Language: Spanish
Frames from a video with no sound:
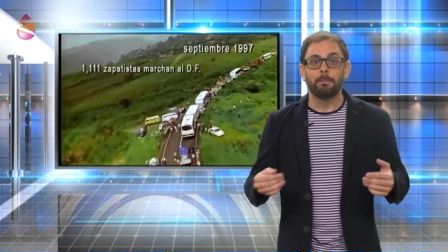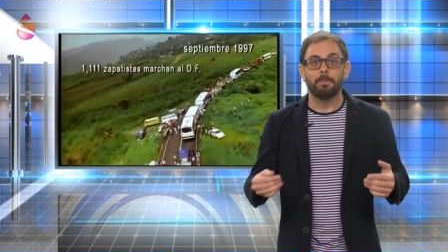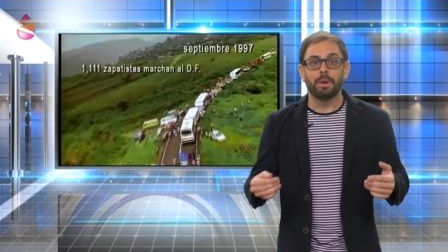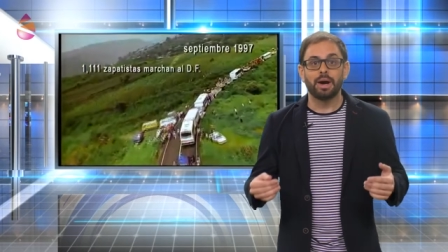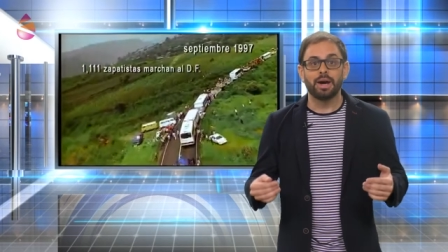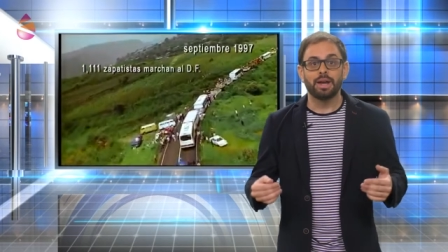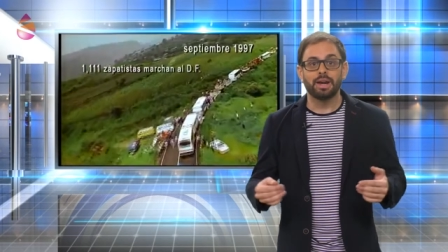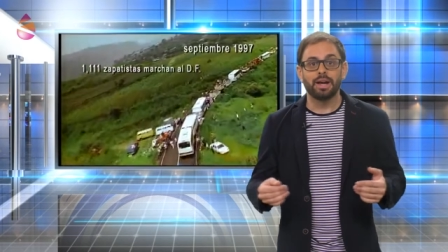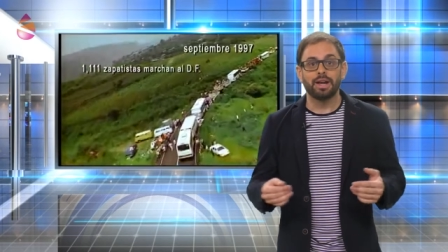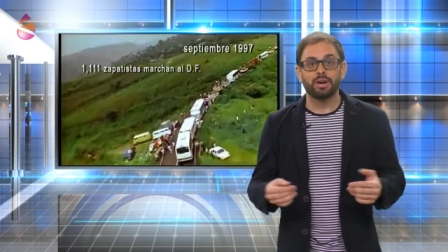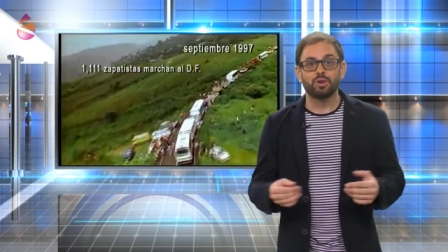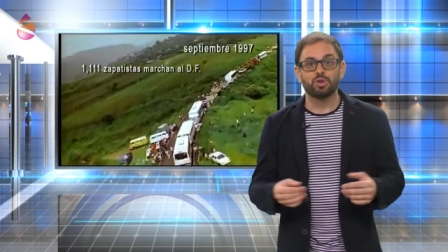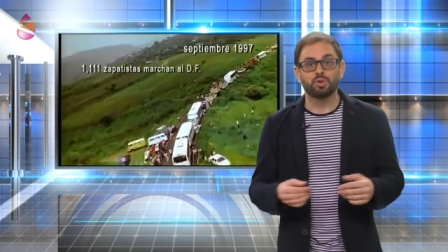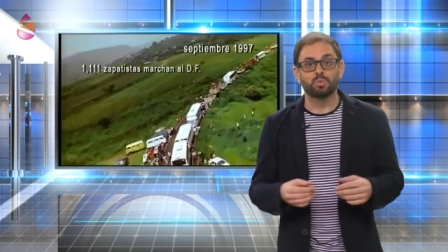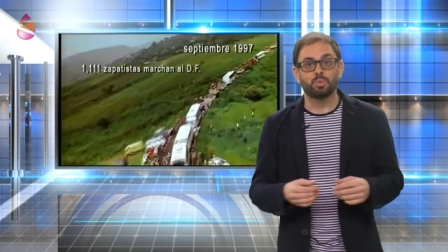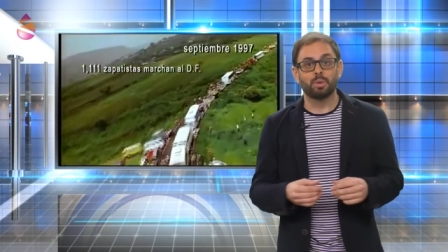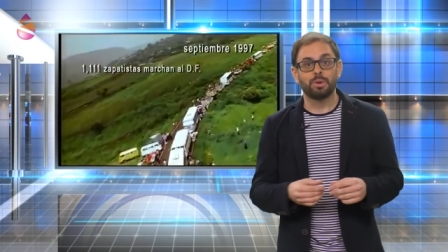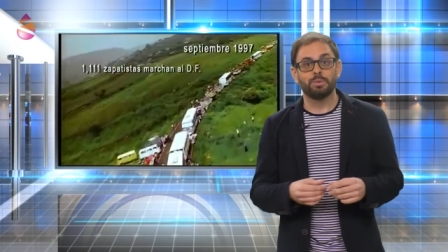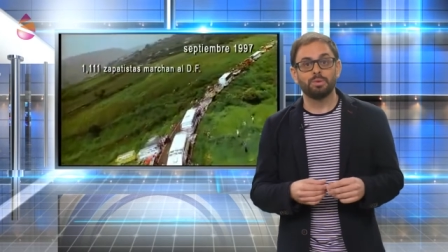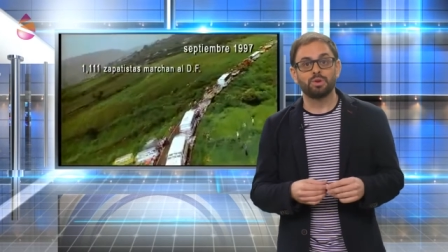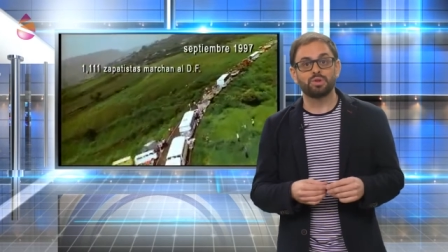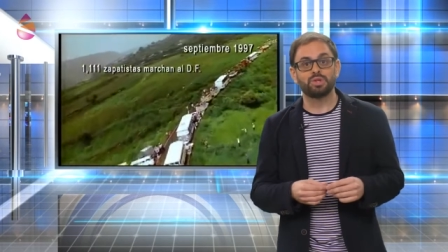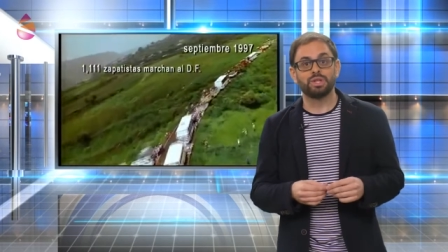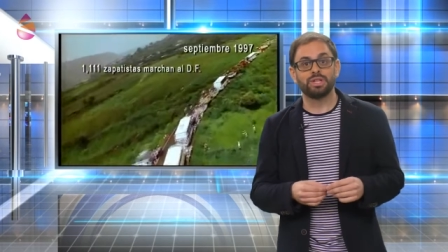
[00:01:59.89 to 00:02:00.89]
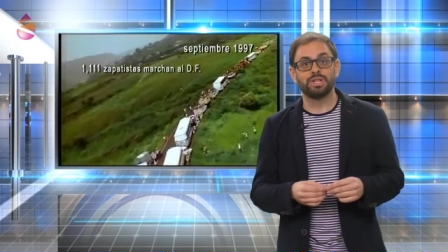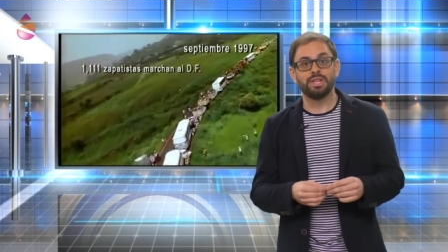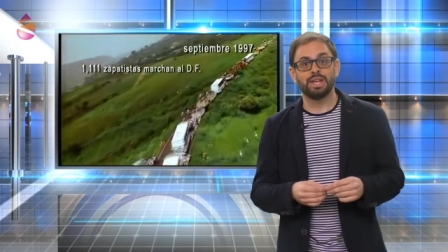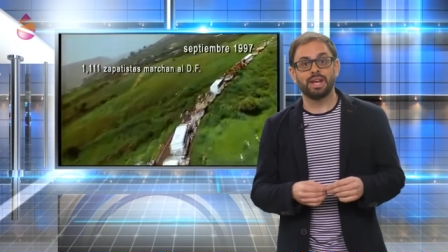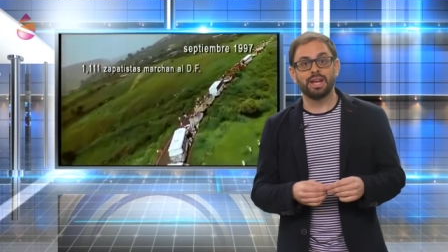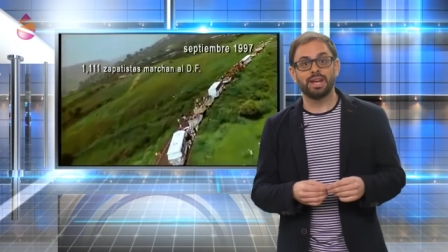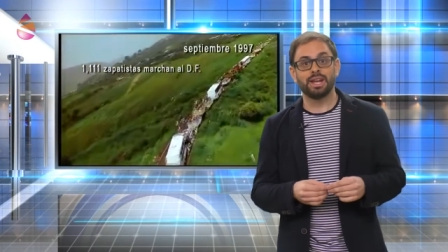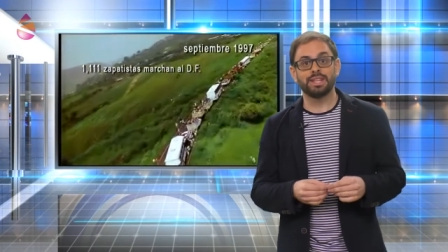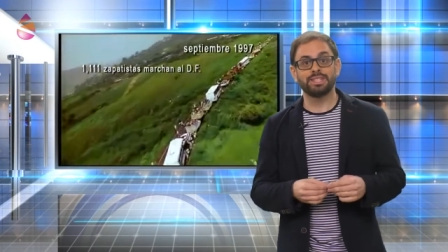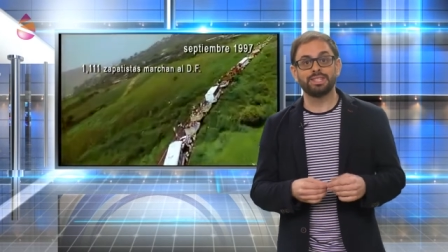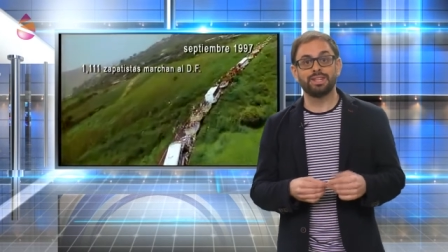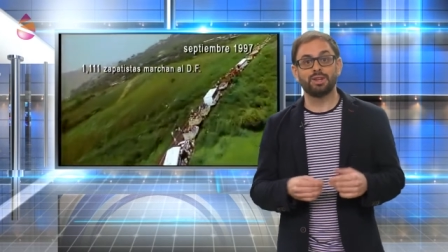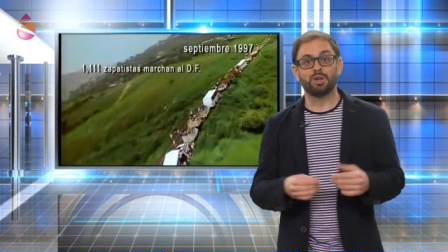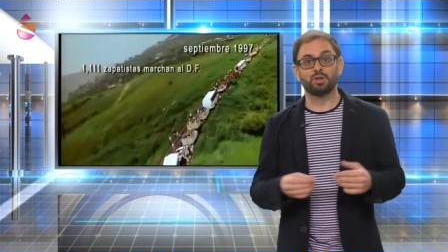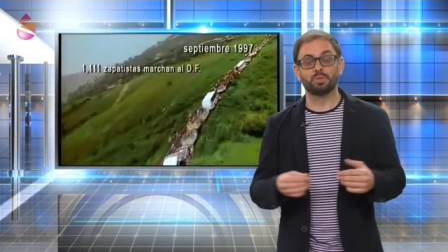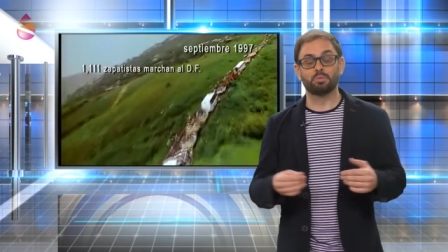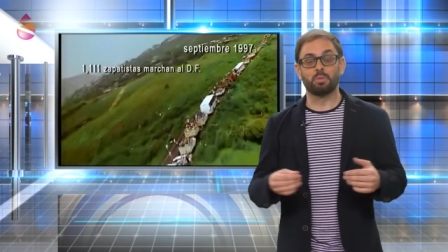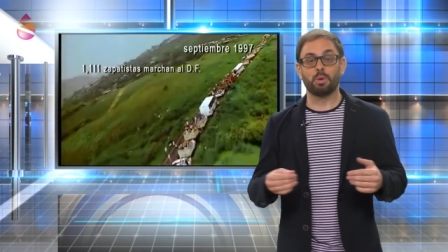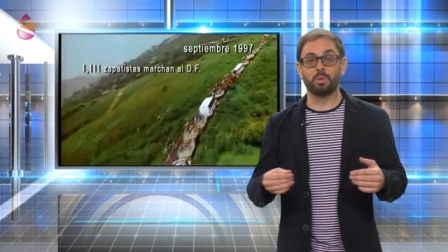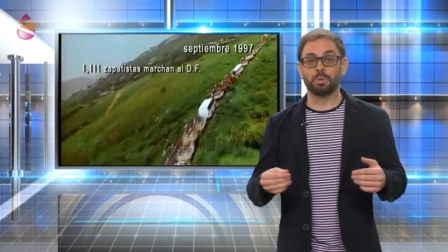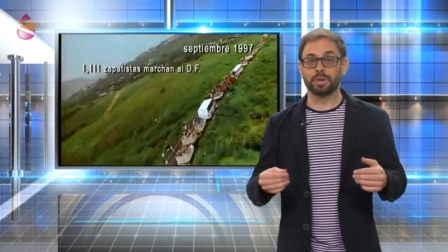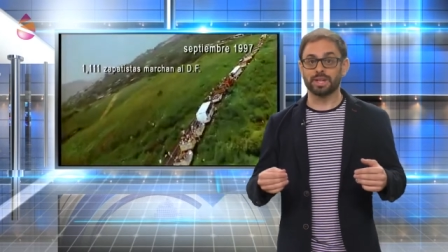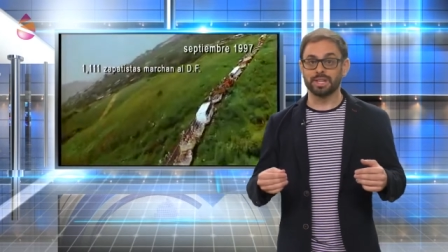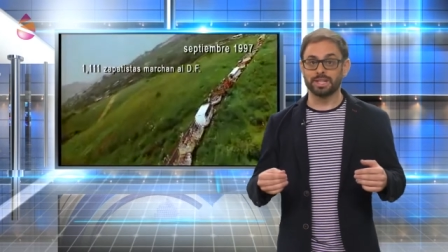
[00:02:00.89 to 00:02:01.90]
para los pueblos indígenas y los
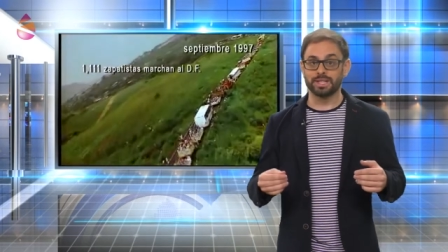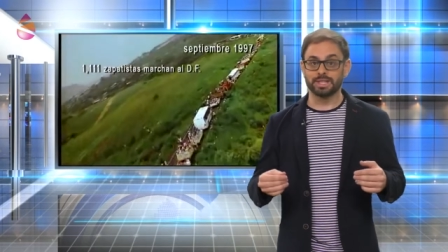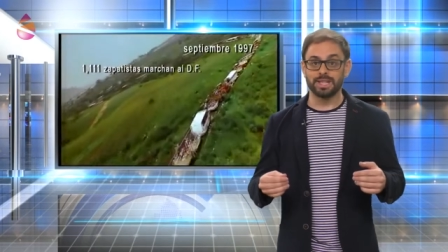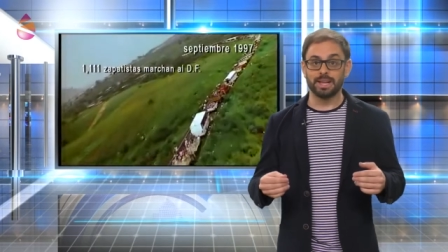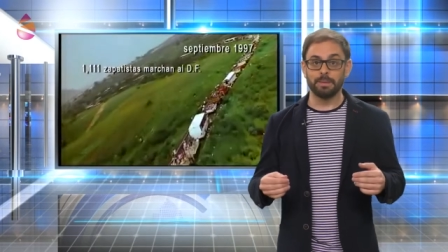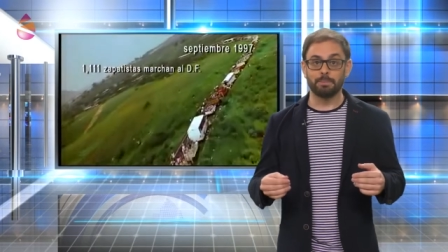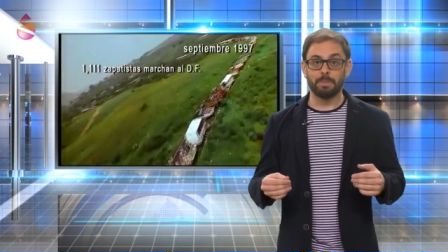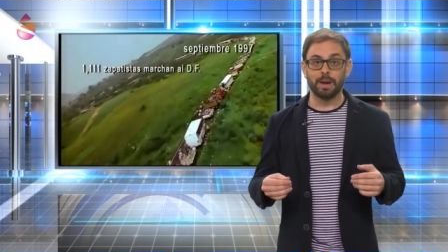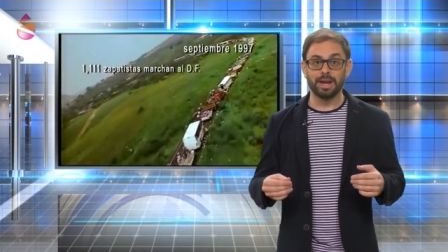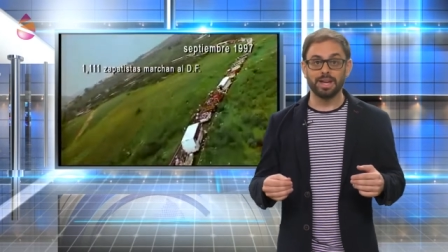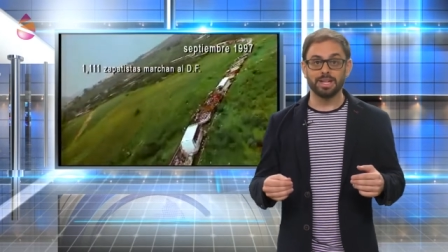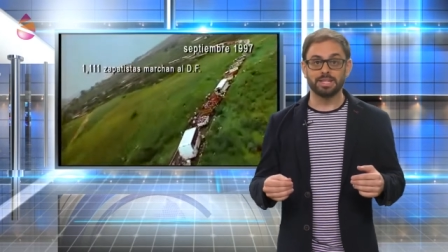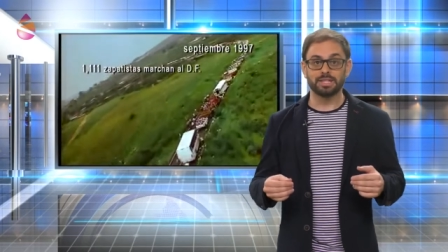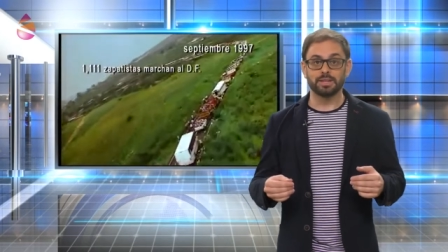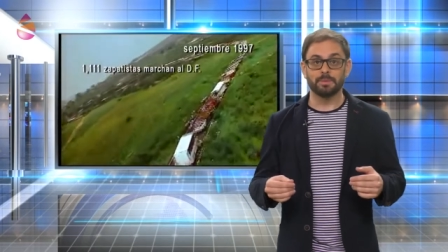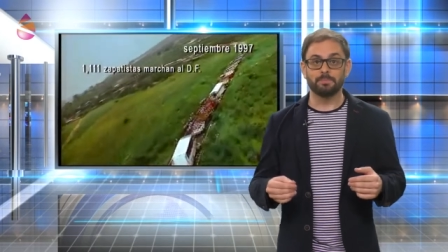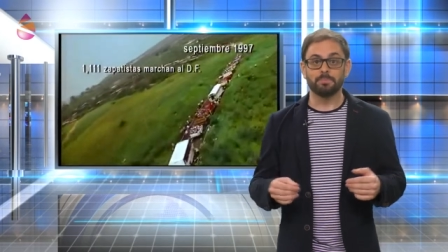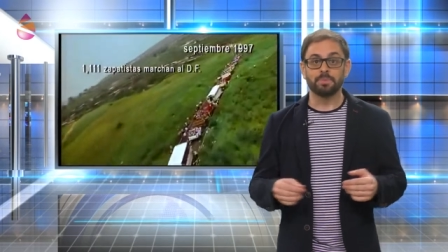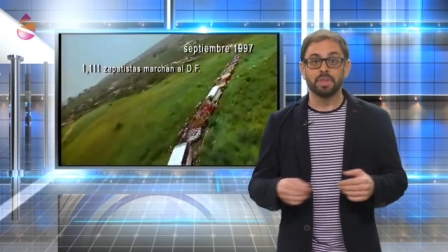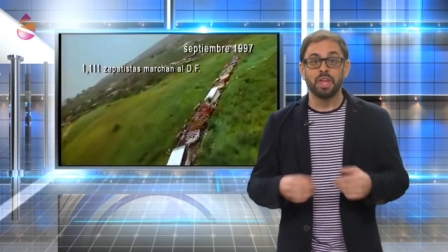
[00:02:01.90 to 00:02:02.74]
pobres del país